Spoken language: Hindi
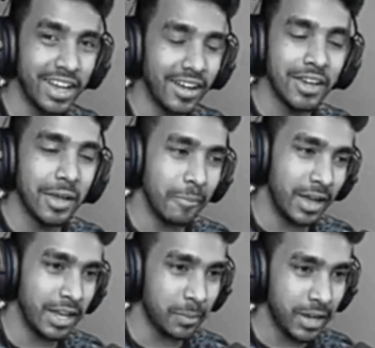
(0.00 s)
पहले अपना
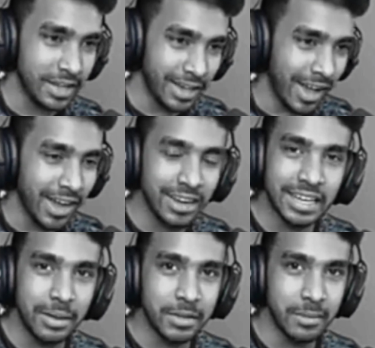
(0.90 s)
यहाँ का टाइम
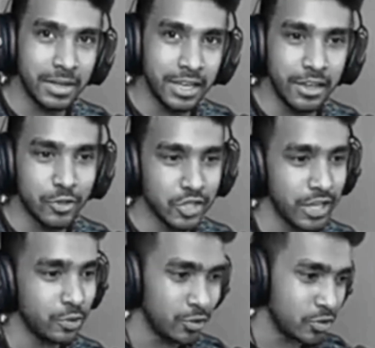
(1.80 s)
टेबल ठीक हो जाए दोनों
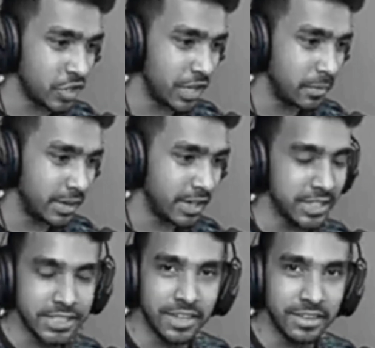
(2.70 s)
चैनल पर ढंग से
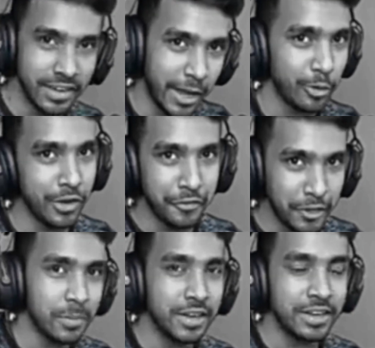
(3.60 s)
रेगुलर वीडियो आने लग
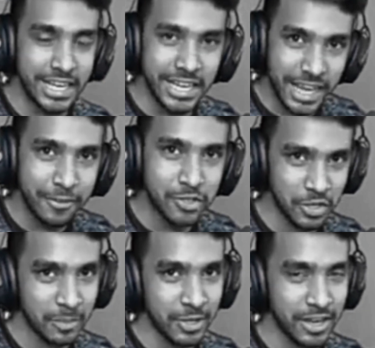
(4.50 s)
जाए पर डेली लाइव
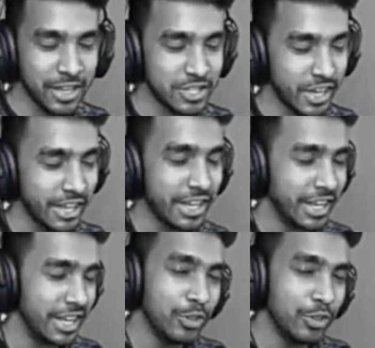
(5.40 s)
स्ट्रीम होने लग जाए